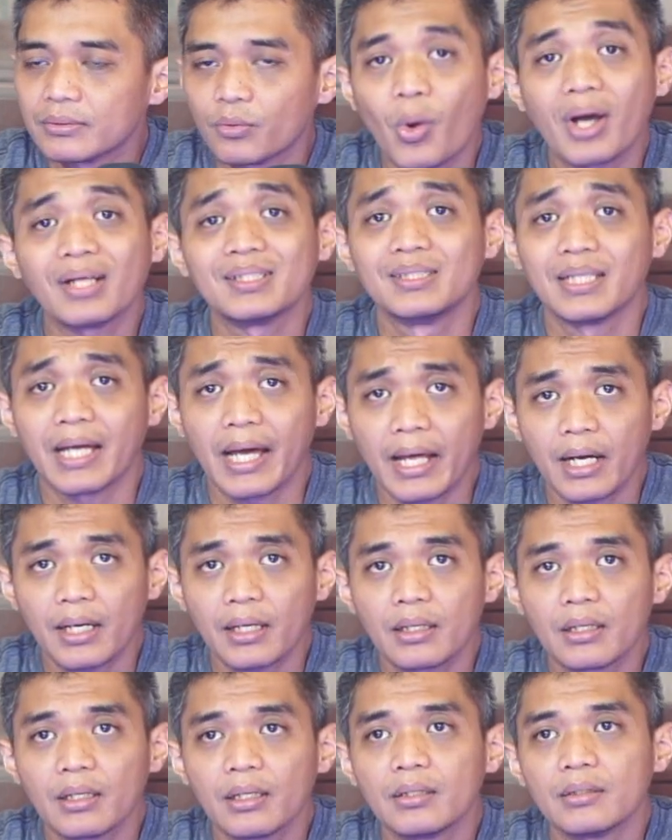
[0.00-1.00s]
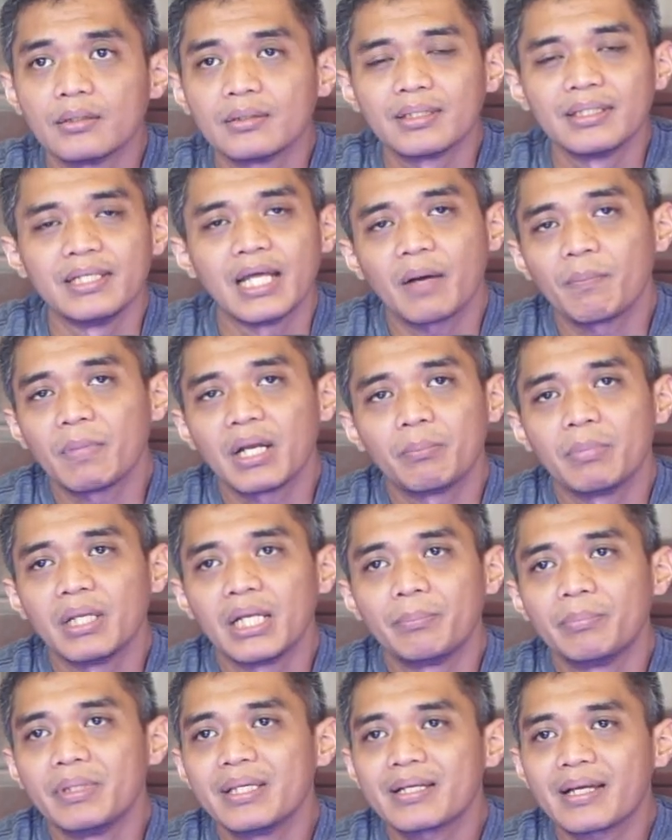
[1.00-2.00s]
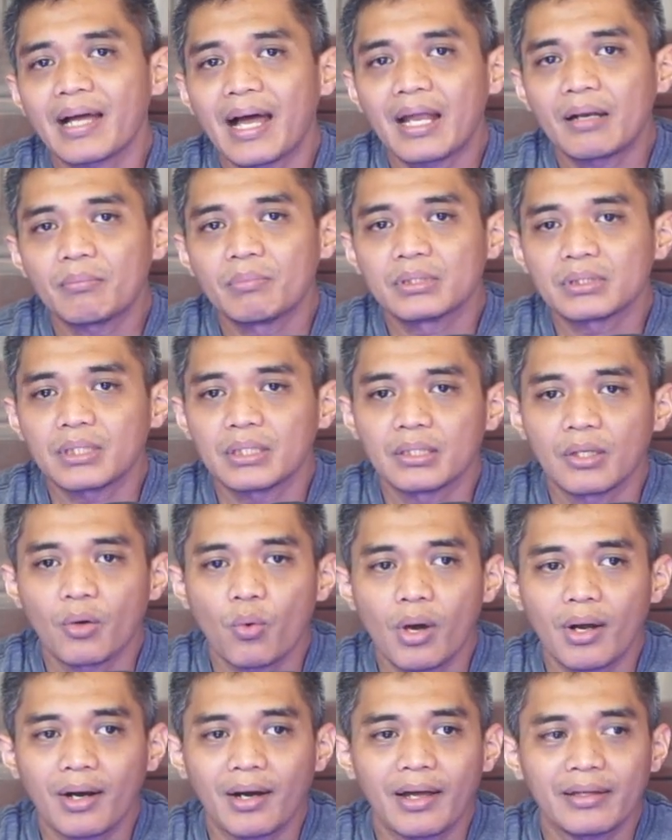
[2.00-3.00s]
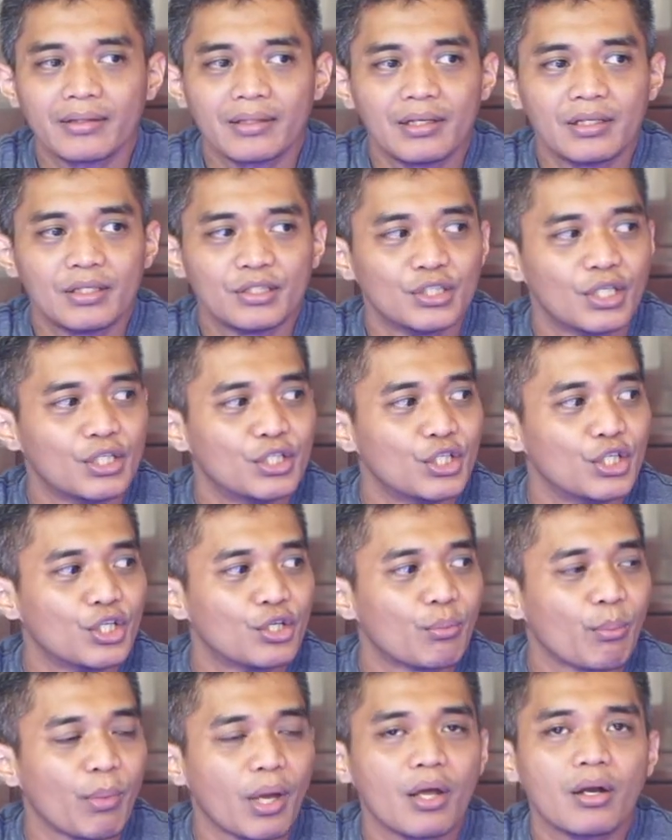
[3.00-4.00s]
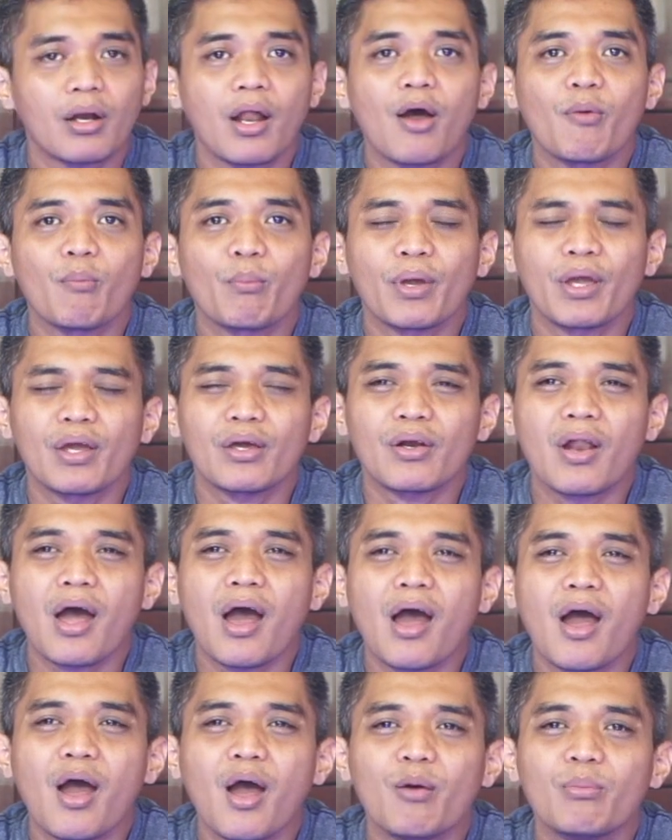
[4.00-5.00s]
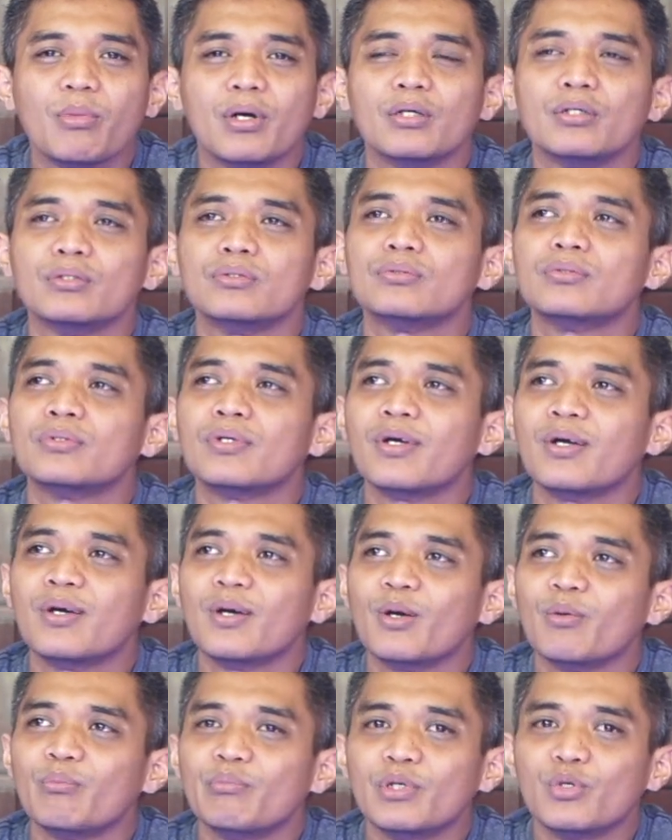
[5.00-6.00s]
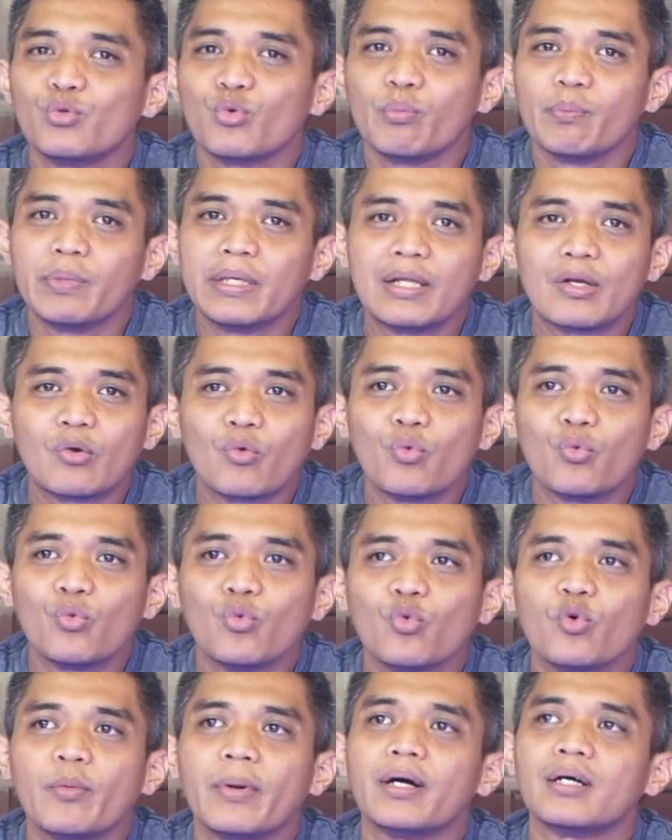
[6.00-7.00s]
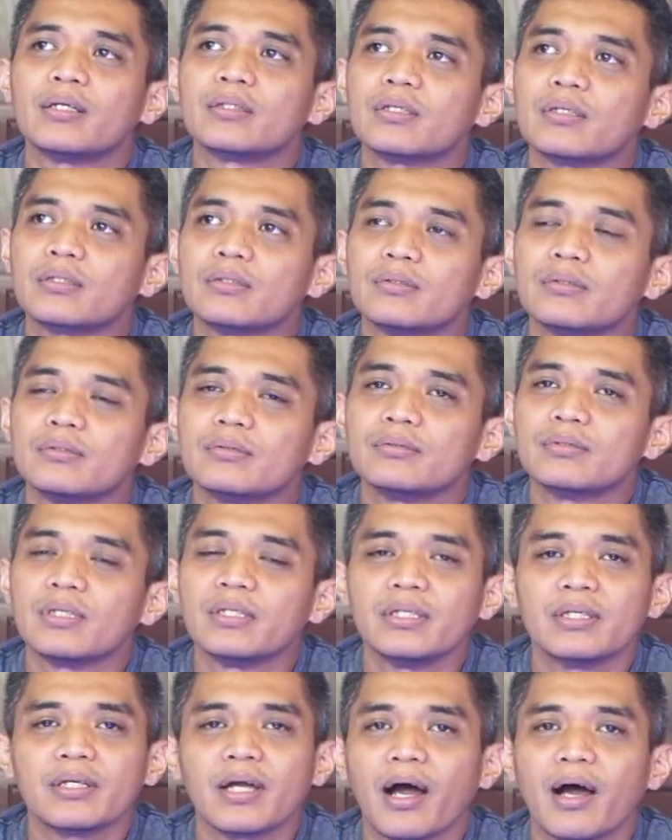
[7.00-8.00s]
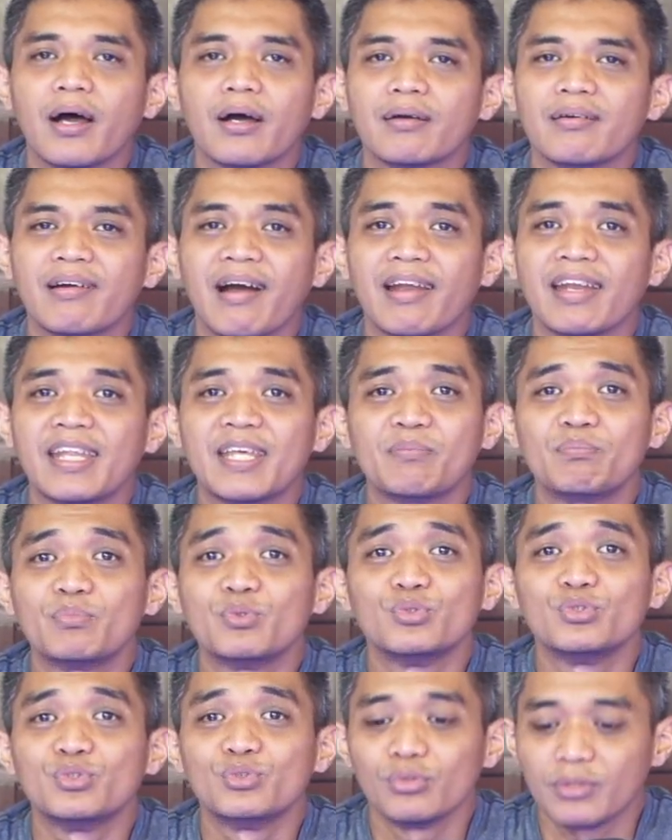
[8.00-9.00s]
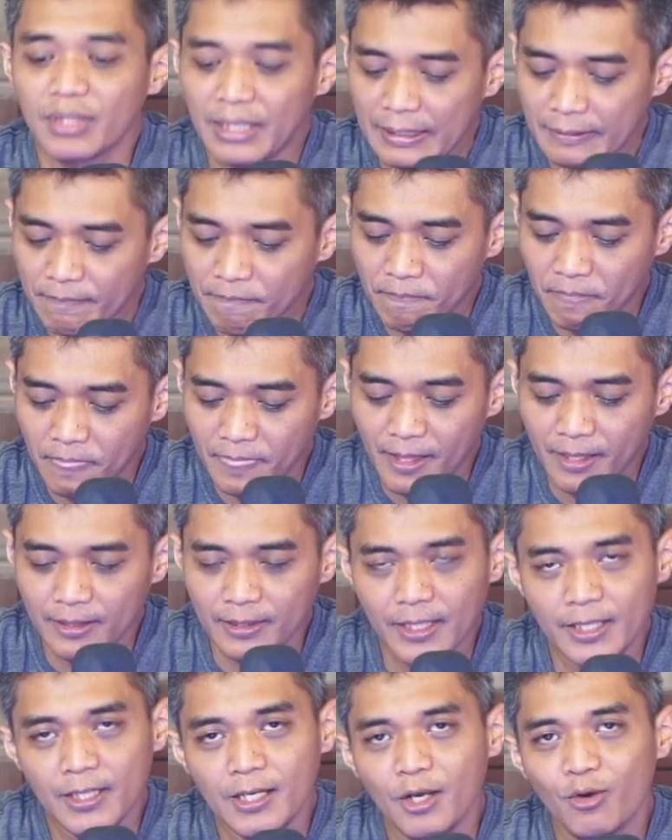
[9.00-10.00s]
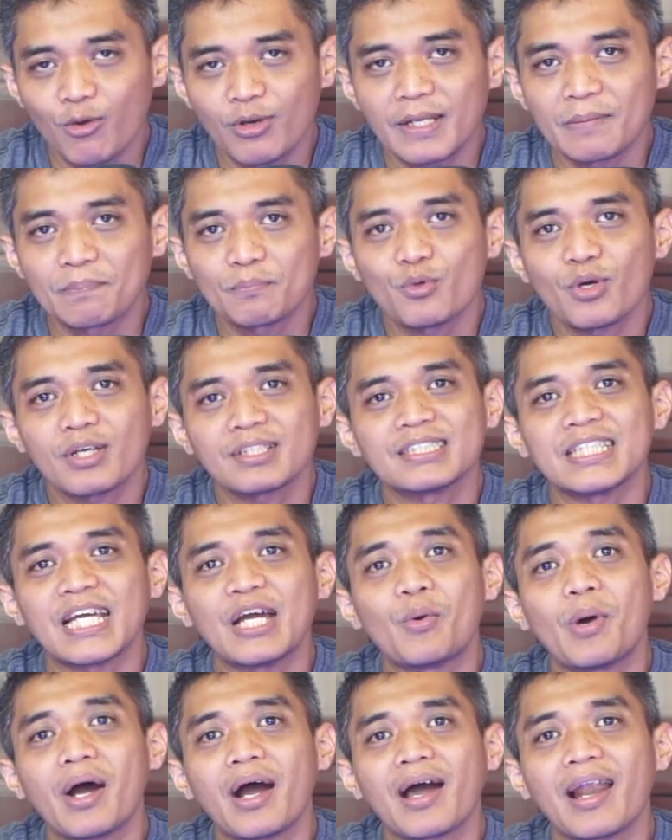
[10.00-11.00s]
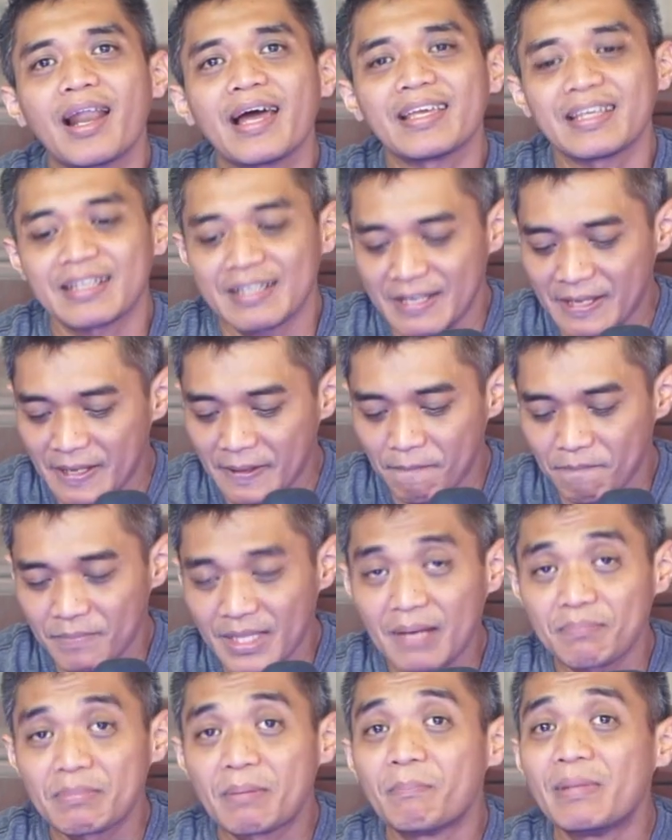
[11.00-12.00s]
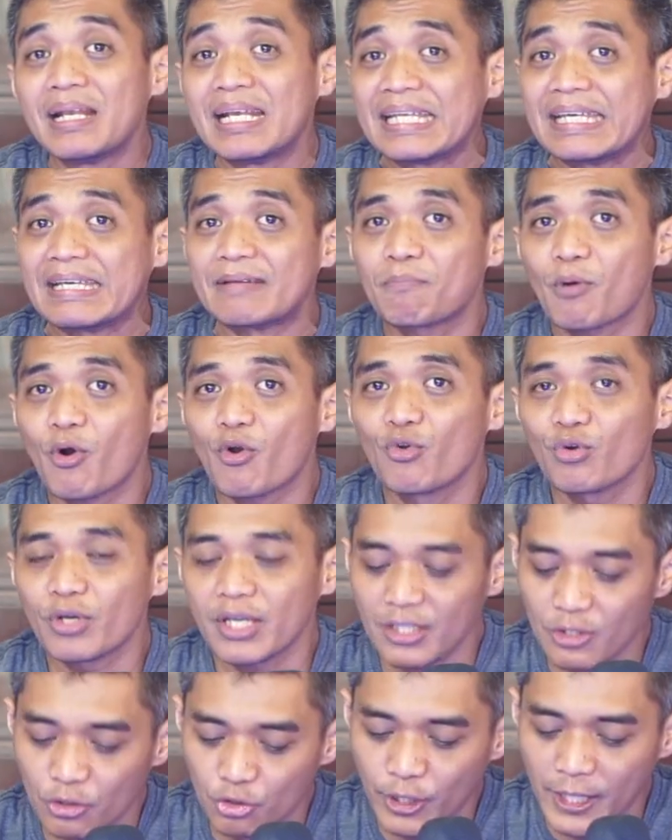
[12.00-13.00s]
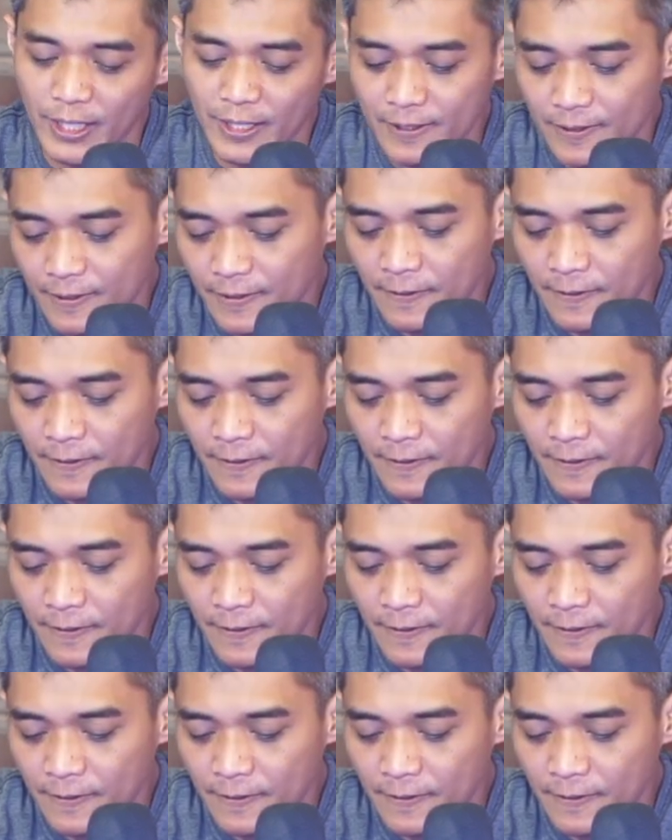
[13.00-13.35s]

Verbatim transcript: wajar tidak melebih-lebihkan misalnya warnanya dijadiin merah-merah banget biru-biru banget gitu jadi nggak nggak nipu juga nanti kalau nipu kecewa kliennya yang membeli produk itu ya